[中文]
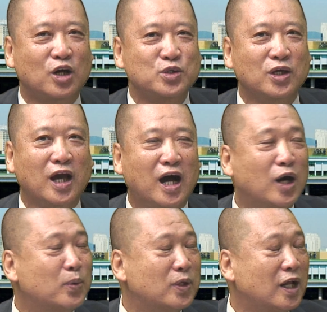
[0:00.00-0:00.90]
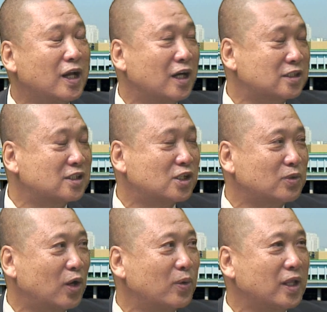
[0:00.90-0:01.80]
朝鲜与韩国的2次首
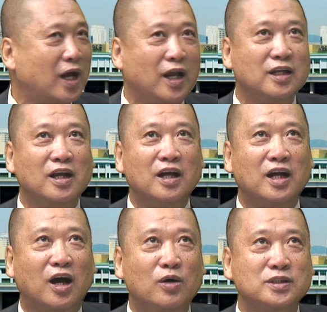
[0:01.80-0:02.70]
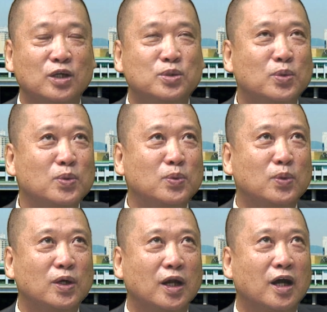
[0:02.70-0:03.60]
脑会谈，然后在中
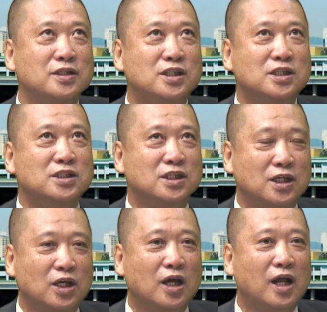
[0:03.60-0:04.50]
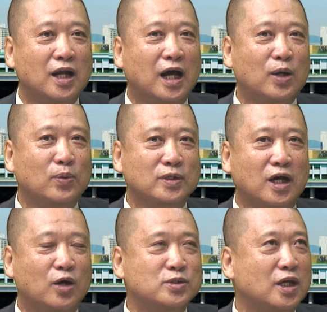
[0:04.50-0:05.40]
国积极拉拢
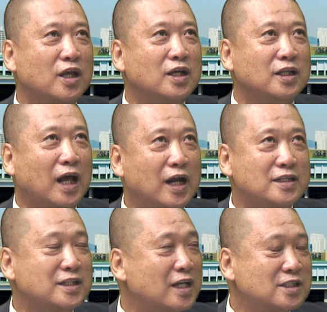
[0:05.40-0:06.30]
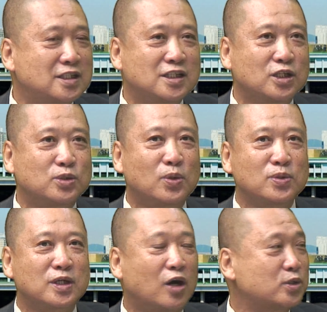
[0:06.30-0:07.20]
朝鲜，谈了3次
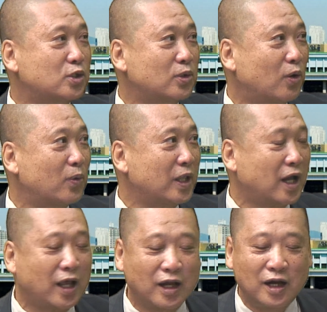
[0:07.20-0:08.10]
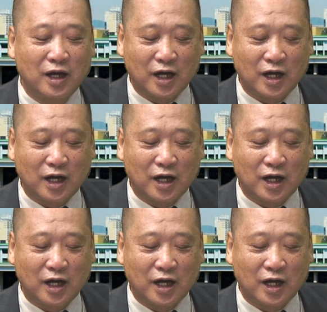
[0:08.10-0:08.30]
中朝首脑会谈。